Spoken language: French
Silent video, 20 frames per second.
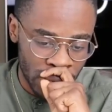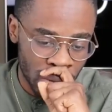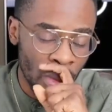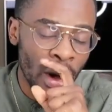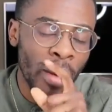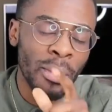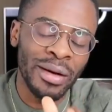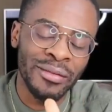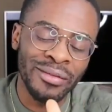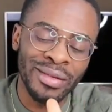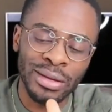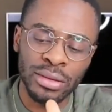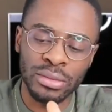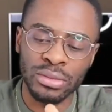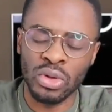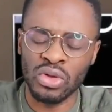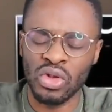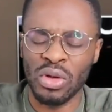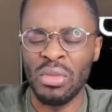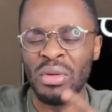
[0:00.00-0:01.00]
Parce que moi,
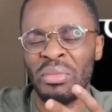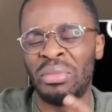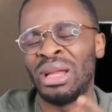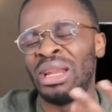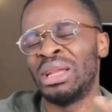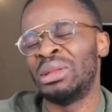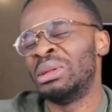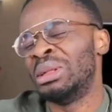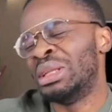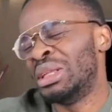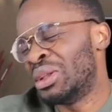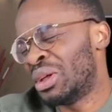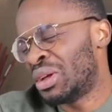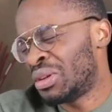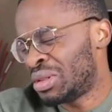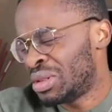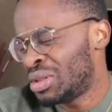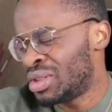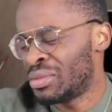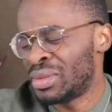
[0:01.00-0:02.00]
avant, lorsqu'on me parlait de
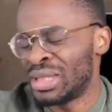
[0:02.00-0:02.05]
leadership,